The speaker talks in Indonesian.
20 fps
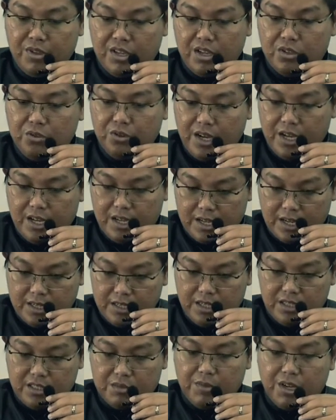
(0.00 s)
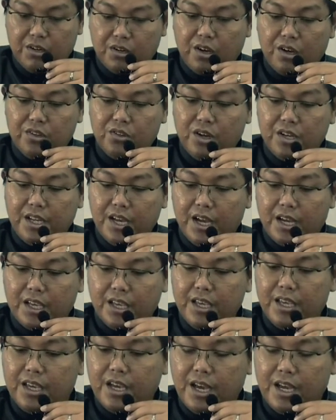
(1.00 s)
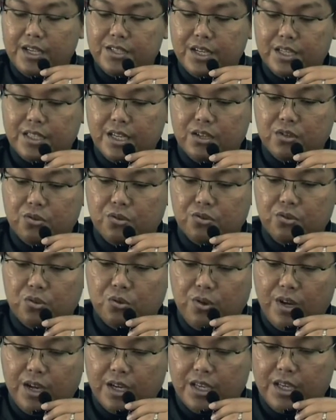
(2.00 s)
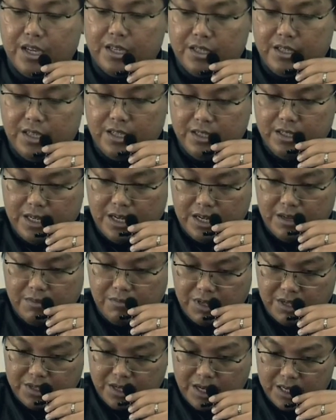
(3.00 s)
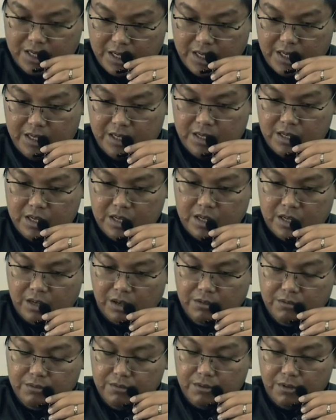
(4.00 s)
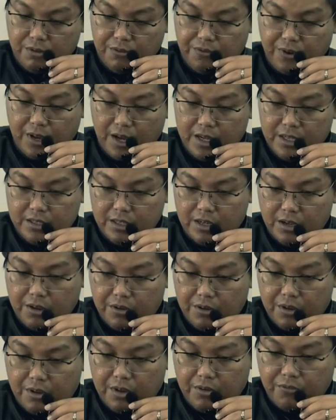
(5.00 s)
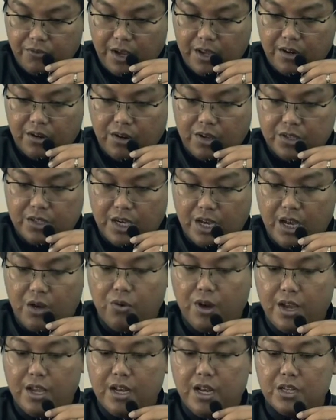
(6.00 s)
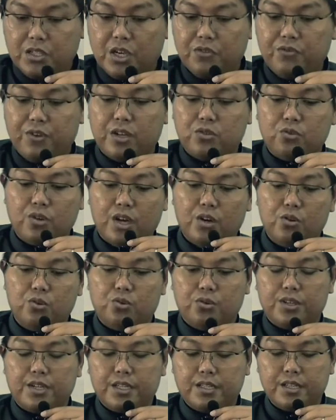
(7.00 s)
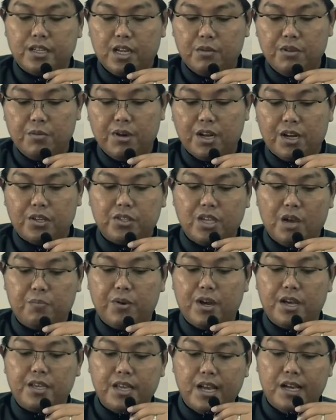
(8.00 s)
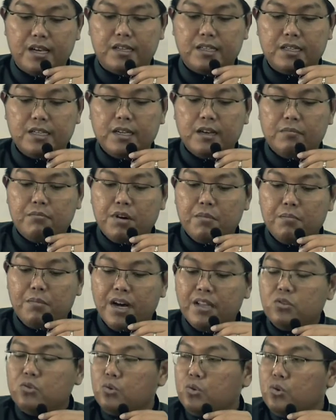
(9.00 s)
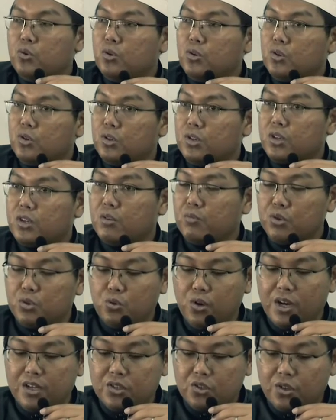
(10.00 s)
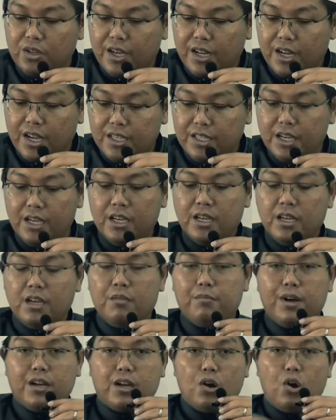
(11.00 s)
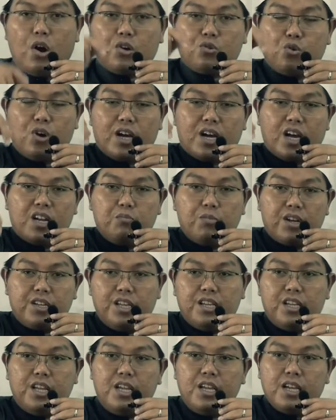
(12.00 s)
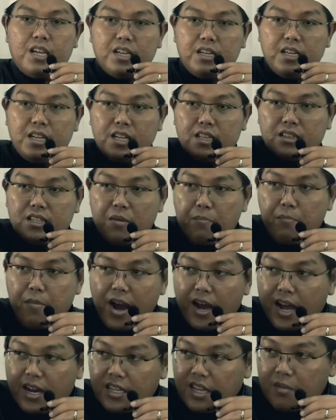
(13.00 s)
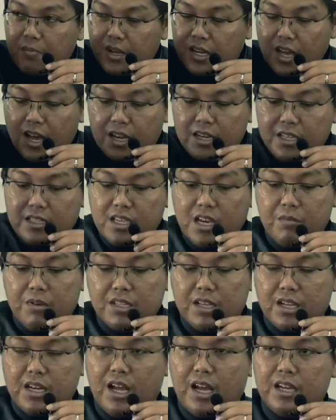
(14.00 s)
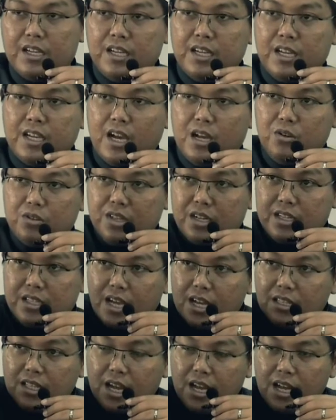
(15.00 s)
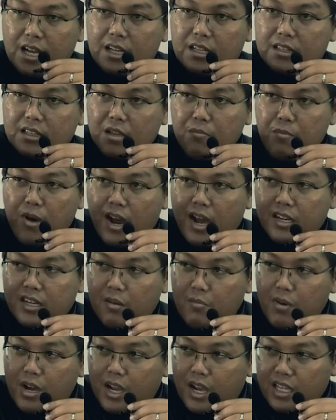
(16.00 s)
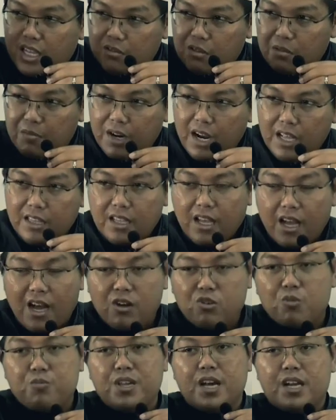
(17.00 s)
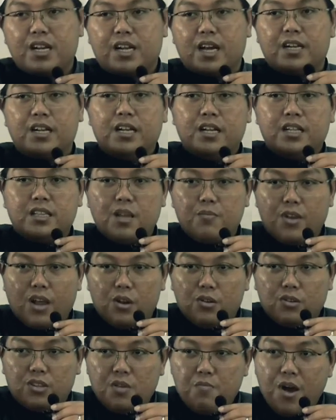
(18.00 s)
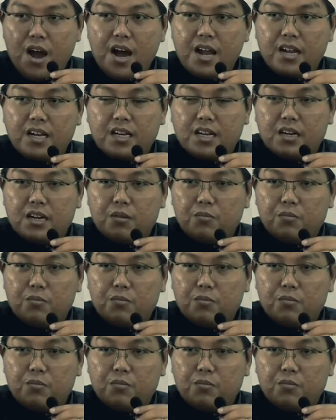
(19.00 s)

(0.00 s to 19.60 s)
Demikian juga hadis man qada li akhihi hajatan kuntu waqi'an inda mizanihi fa in Fa in rajaha wa illa syafa'atu lahu. Kata Nabi barang siapa yang membantu kebutuhan saudaranya, maka aku akan berdiri di timbangannya pada hari kiamat kelak. Kalau ternyata timbangan kebaikannya lebih berat, aku biarkan. Tapi kalau timbangan